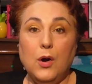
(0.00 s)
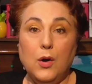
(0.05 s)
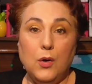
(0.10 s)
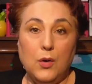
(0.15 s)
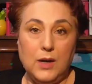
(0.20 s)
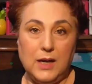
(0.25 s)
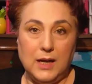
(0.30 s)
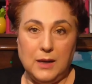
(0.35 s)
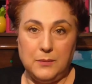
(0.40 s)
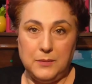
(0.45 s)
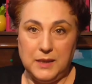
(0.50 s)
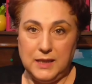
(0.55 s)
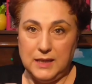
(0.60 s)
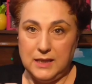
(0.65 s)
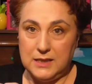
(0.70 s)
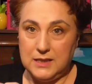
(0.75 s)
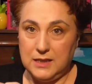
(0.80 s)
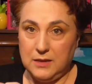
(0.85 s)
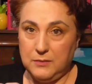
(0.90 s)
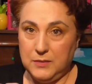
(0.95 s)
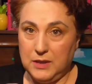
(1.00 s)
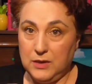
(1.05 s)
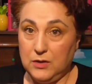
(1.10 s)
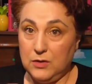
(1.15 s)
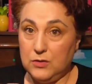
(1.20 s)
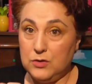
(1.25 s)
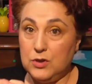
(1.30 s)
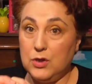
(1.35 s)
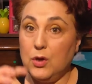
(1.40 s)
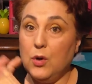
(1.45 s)
Hola amigas y
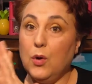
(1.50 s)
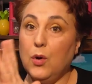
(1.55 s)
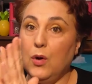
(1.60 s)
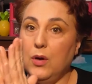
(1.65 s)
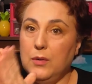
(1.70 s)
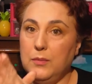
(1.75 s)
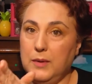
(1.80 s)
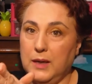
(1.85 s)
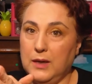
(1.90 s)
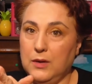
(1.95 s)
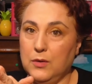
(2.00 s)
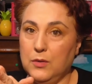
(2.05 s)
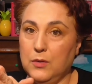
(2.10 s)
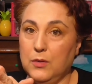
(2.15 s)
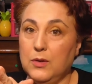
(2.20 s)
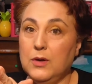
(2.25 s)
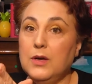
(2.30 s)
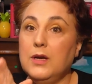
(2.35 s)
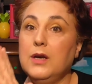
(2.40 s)
amigos, hoy vengo